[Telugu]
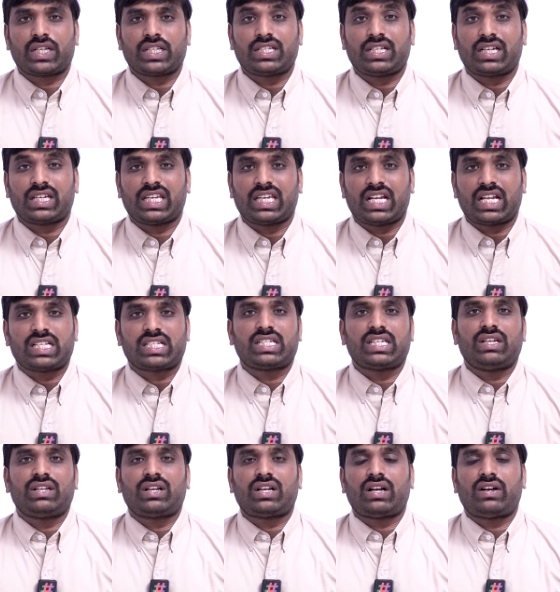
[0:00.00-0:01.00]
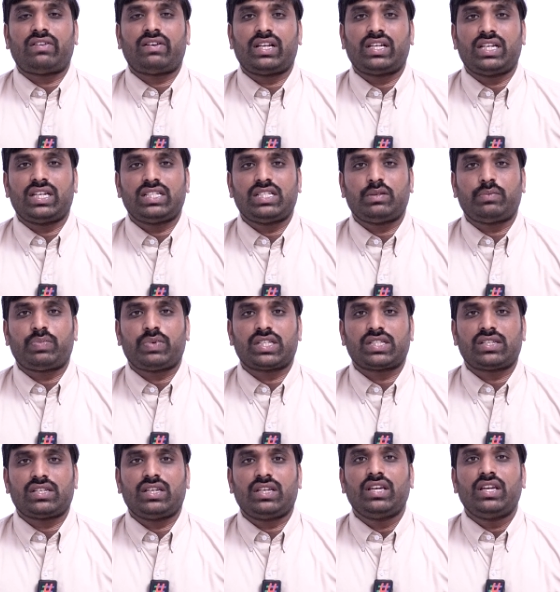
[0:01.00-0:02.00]
ప్రజలకు ఎలా చేరుకోవాలి అని
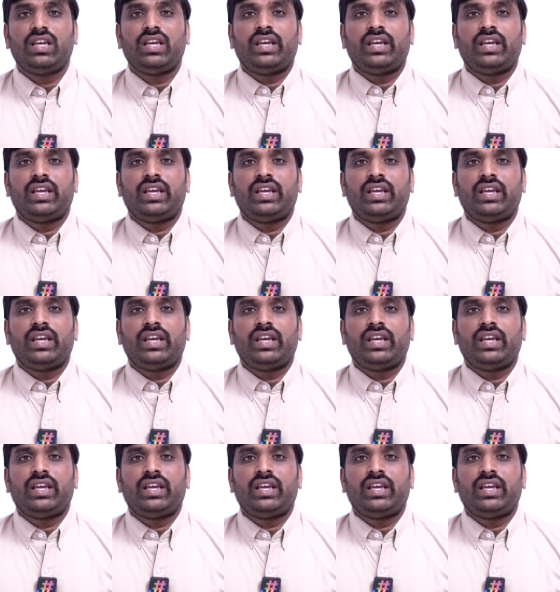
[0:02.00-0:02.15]
చెప్పేసి